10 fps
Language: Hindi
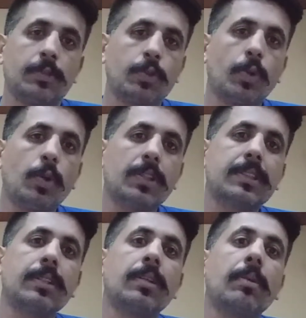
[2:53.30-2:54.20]

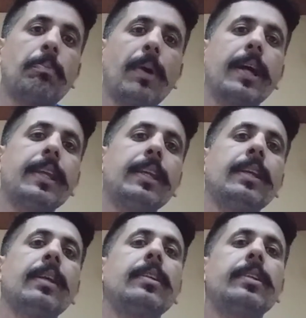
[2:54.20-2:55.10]
दोस्त
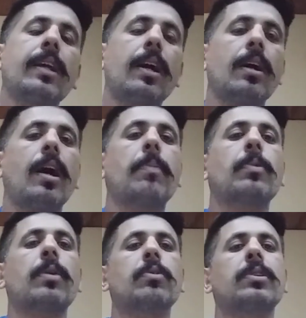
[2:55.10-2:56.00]
भाई या
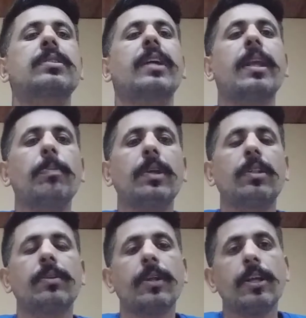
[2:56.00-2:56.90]
आपका कोई करीबी
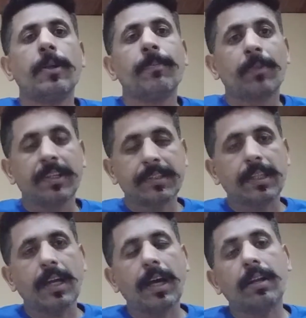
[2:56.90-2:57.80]

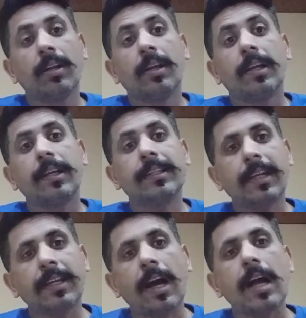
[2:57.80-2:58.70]
रिश्तेदार इधर
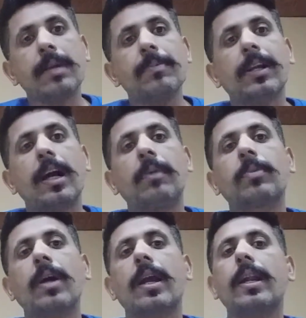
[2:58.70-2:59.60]
इराक में काम
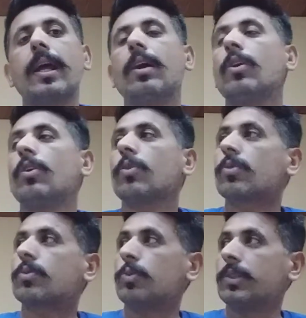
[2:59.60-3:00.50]
कर रहा है
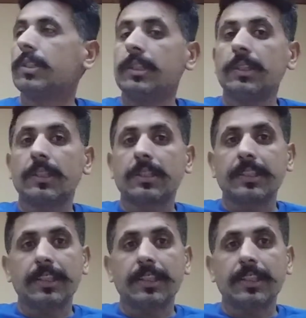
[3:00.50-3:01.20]
कोई किसी